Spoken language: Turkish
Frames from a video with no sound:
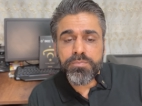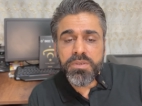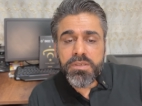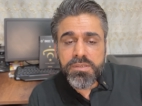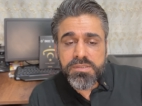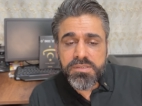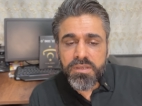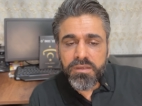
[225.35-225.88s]
bir
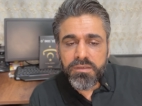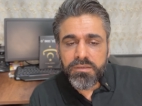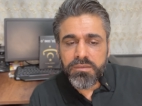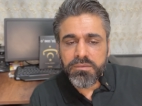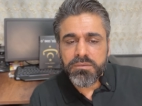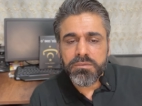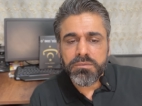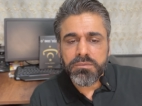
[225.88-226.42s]
insan
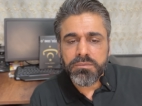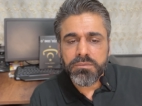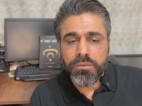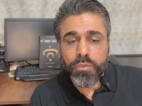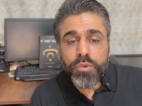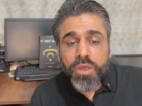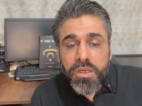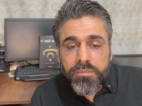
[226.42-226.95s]

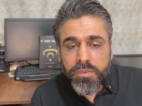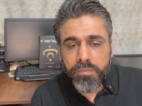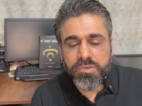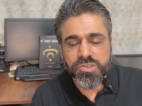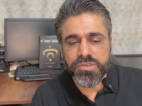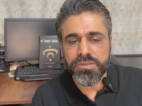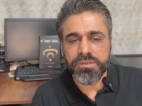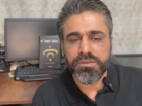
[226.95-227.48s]

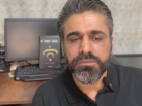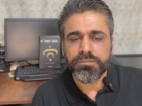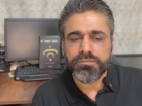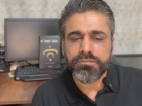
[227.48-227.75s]
uyanmamıştır.